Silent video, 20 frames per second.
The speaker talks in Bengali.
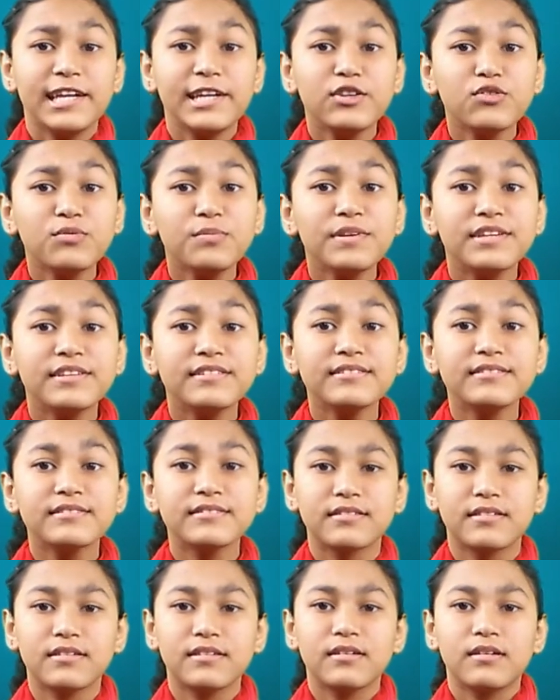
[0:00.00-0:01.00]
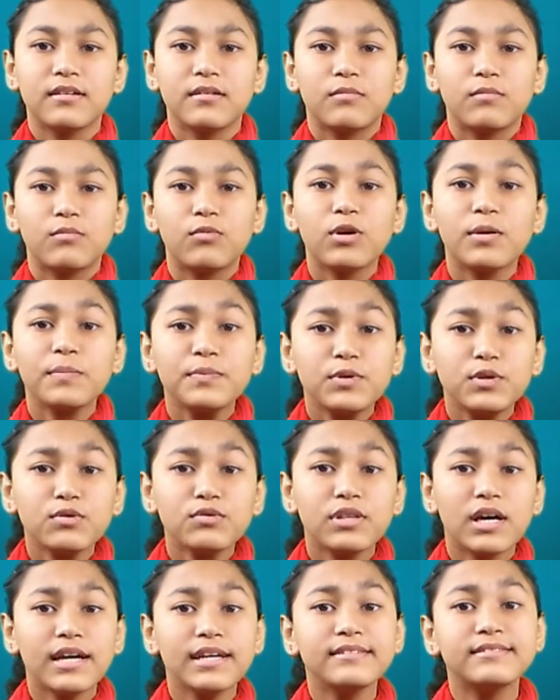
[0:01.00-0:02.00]
ইনটু মিনস মুভ টু
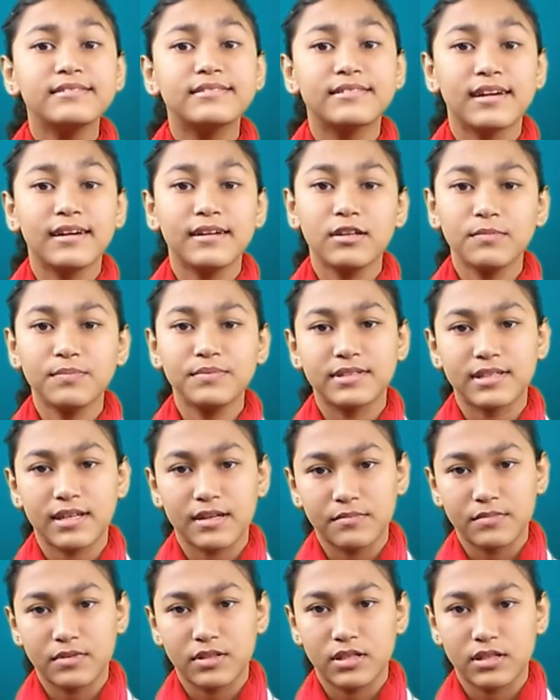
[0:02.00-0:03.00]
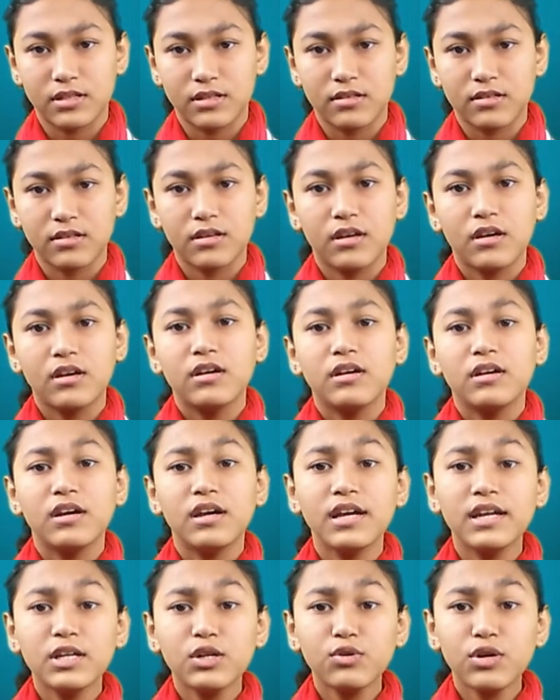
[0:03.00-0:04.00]
দ্য ইনসাইড অফ সামথিং
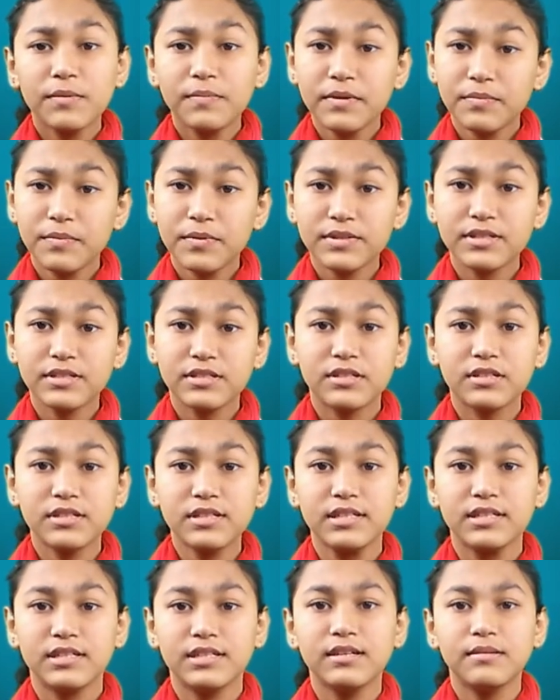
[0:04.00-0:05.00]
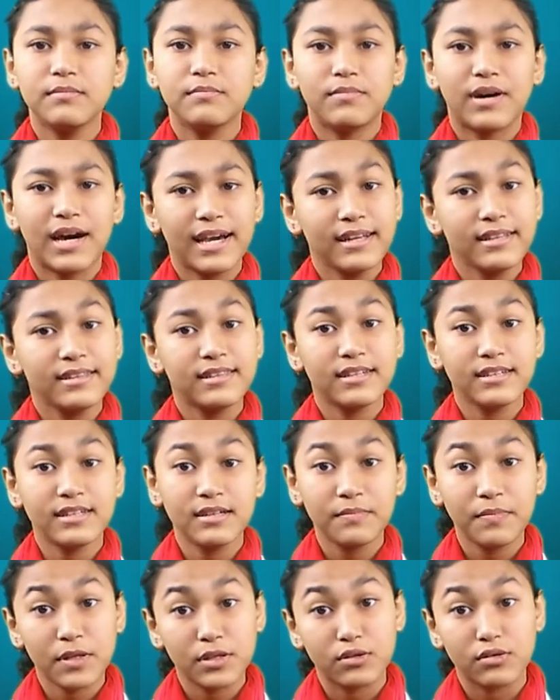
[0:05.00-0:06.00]
ইনটু এই প্রিপোজিশনটি বাহির
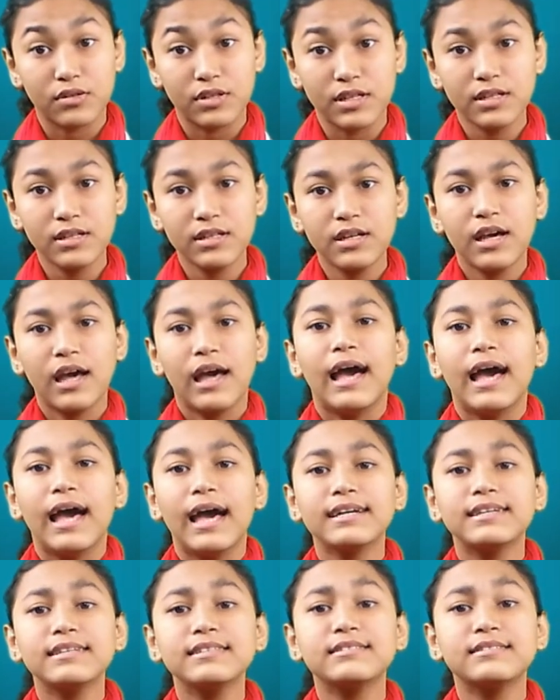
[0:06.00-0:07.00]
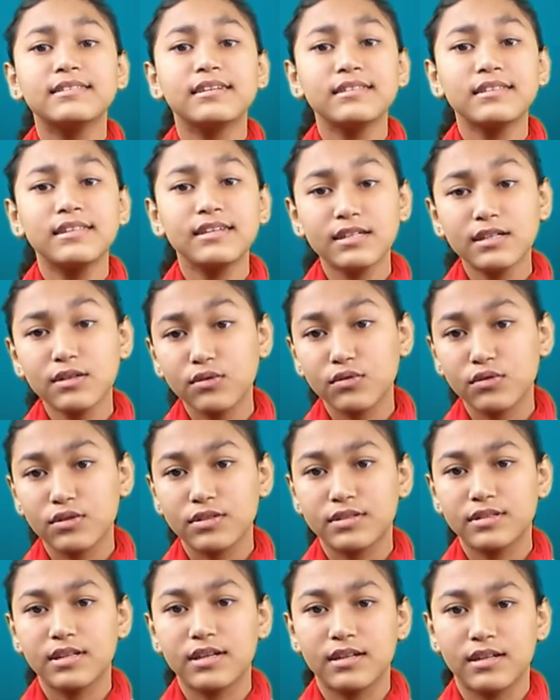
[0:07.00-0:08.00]
থেকে ভেতরে এক স্থান থেকে অন্য
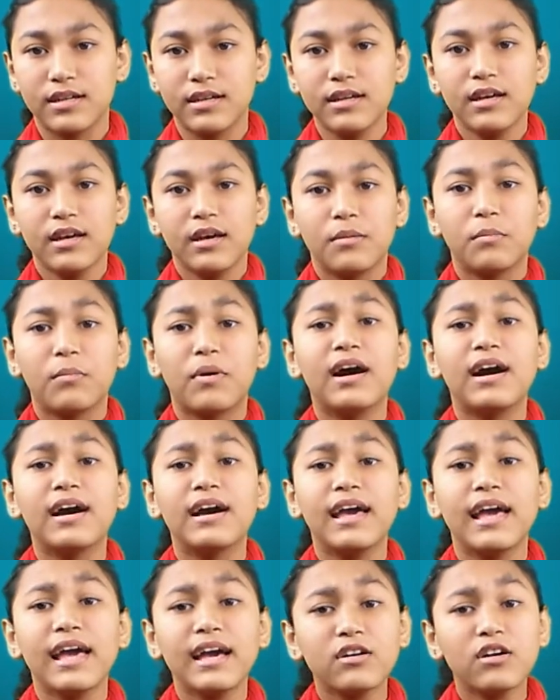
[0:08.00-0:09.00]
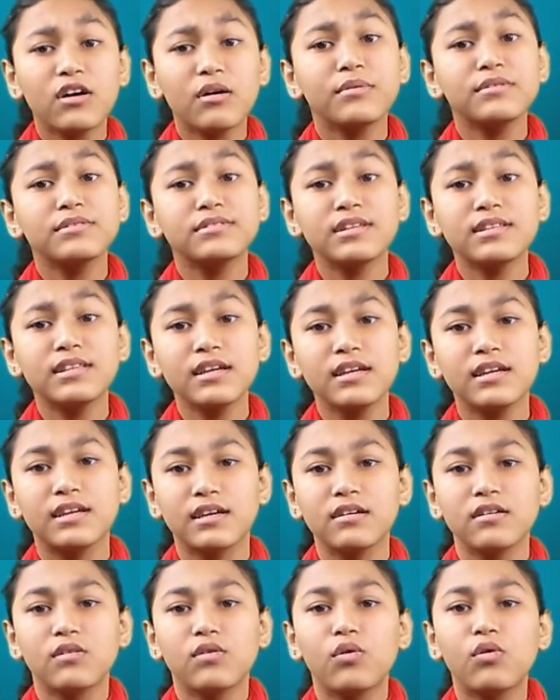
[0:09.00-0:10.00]
স্থানে বা এক অবস্থা
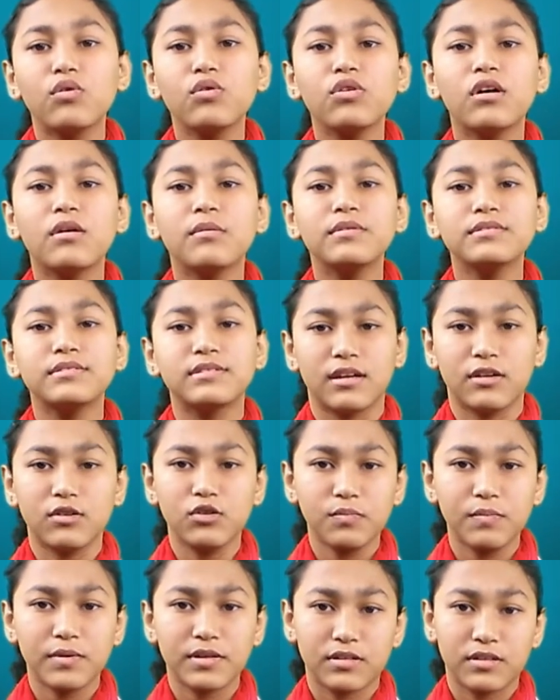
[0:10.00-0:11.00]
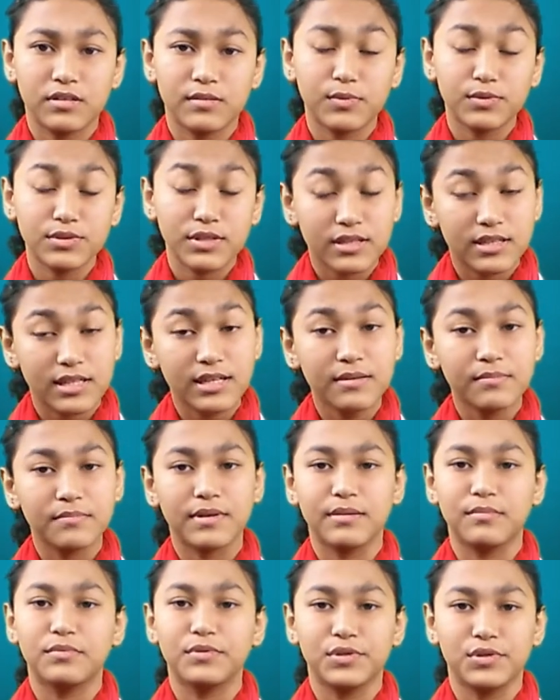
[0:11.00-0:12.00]
থেকে অন্য অবস্থায় রূপান্তর বোঝাতে
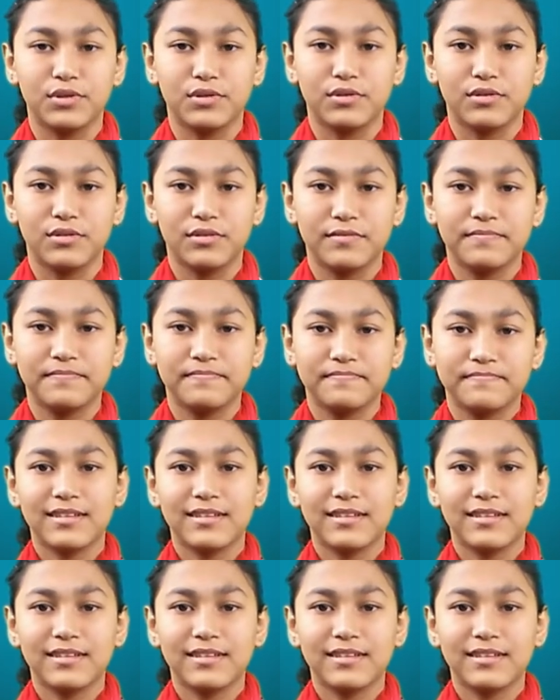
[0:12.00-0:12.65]
ব্যবহৃত হয়